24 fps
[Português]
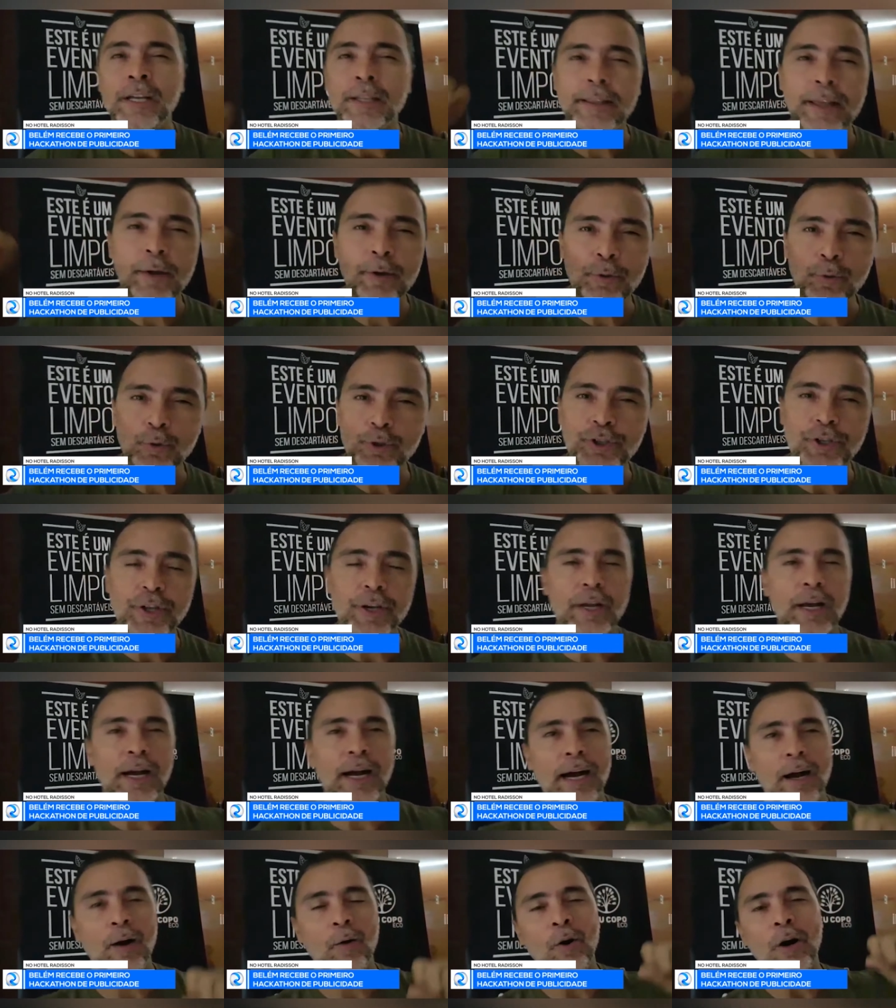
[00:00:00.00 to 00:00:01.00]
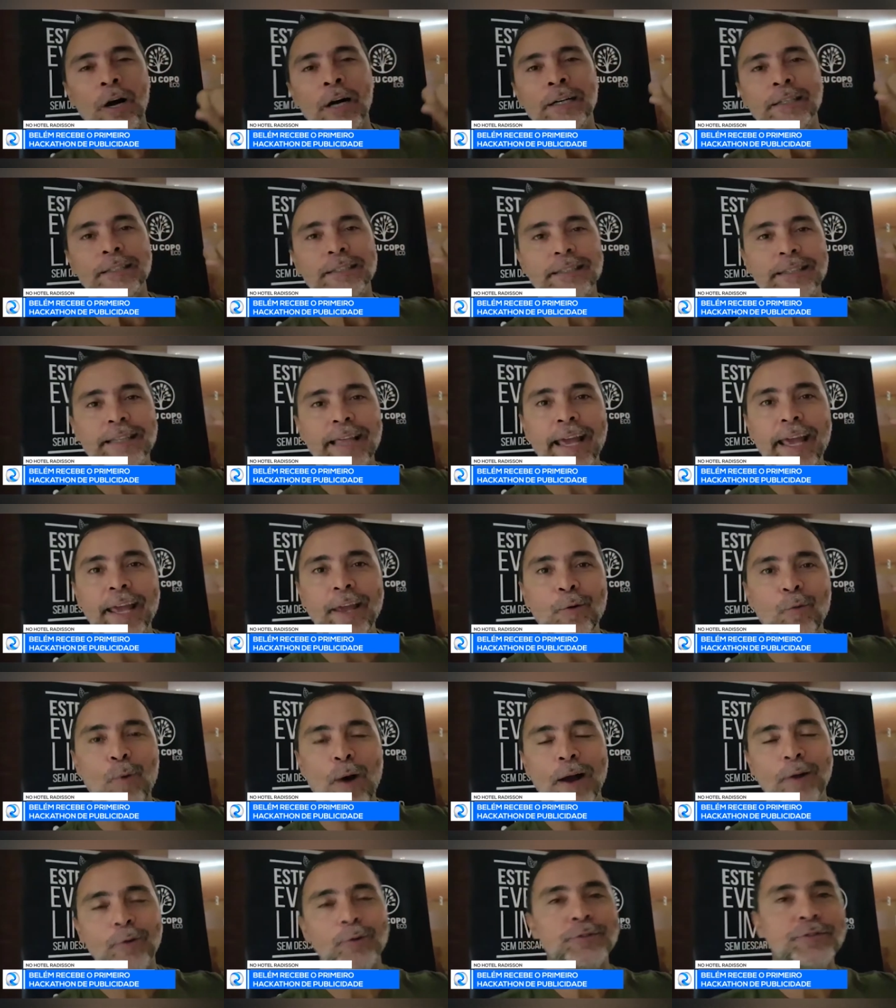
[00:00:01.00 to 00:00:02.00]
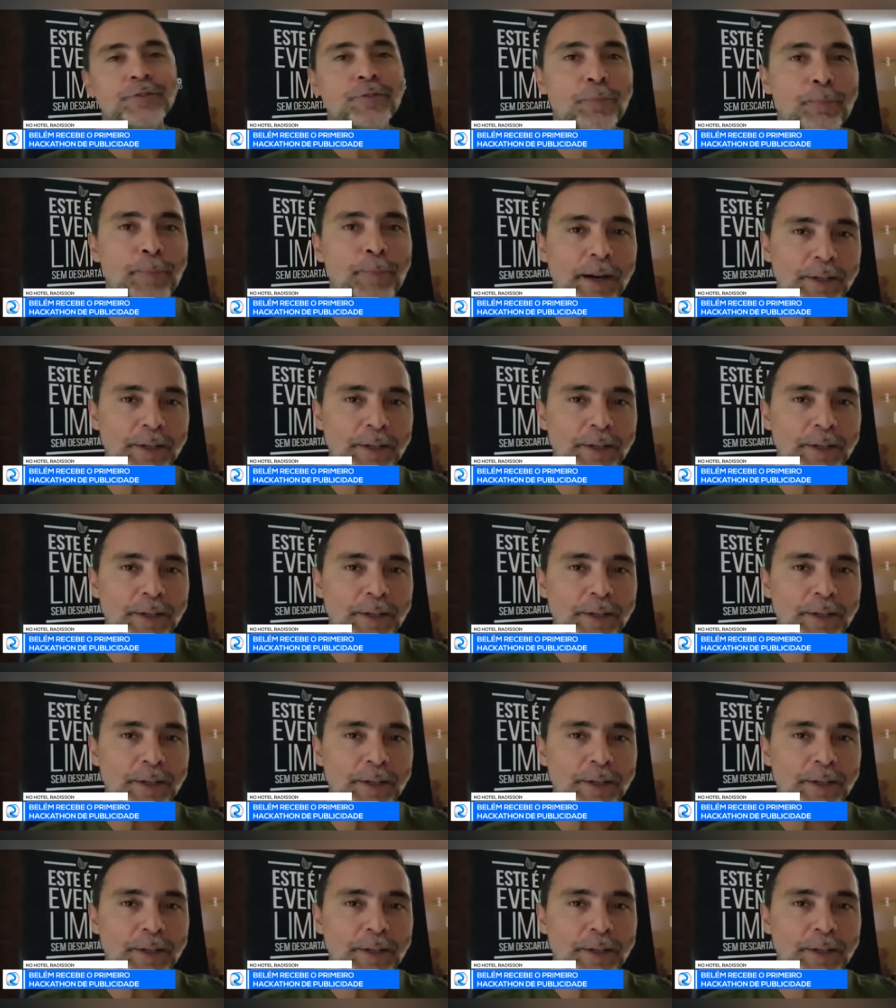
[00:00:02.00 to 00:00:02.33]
Tem o industrial, tem o agrosilvio